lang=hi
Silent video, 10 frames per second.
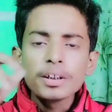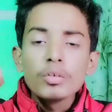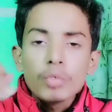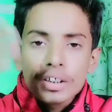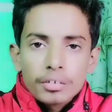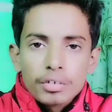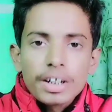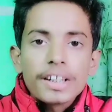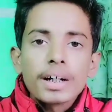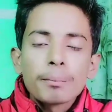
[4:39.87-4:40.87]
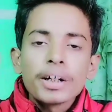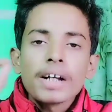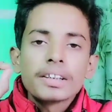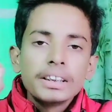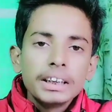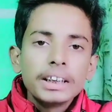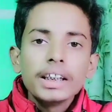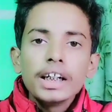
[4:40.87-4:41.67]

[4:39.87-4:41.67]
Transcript: कीवर्ड्स यूज़ करने का प्रयास कीजिए